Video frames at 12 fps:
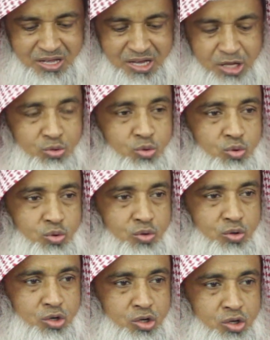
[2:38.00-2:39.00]
কিন্তু
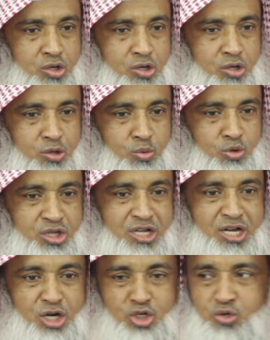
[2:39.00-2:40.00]

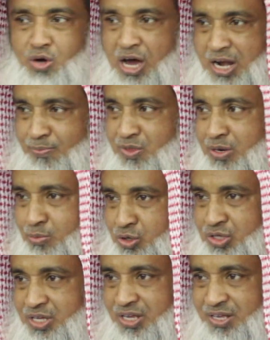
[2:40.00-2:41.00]
অধিকাংশ আলেমদের
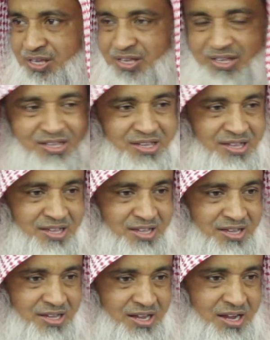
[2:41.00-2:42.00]
মতে
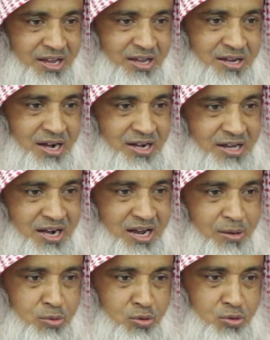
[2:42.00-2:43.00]
এই কাকরা
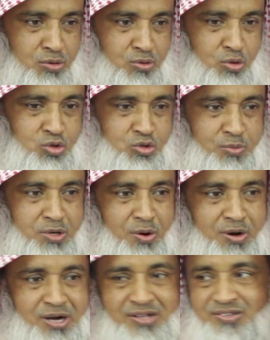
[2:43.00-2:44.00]
এবং কচ্ছপ
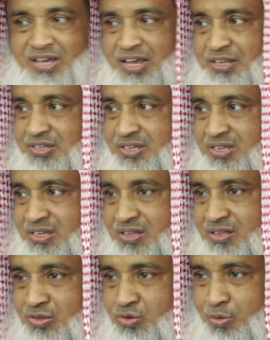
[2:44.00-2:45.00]
খাওয়াটা জাহেজ
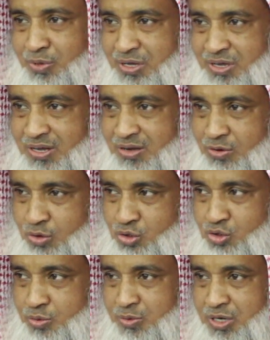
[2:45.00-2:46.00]
তবে
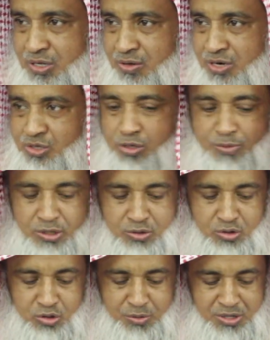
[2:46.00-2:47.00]
কচ্ছপ খেতে হলে জবাই
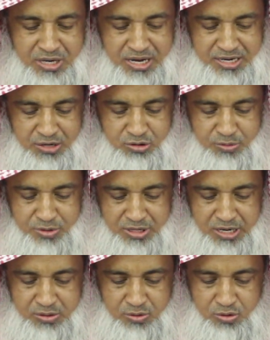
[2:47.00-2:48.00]
করতে হবে কাঁকড়া জবাই
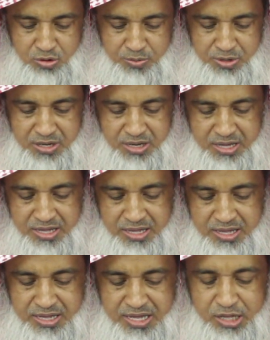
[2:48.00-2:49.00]
না করলে হবে
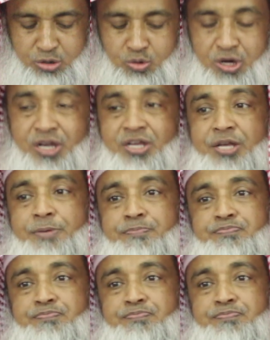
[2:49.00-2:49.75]
এর দলিল কি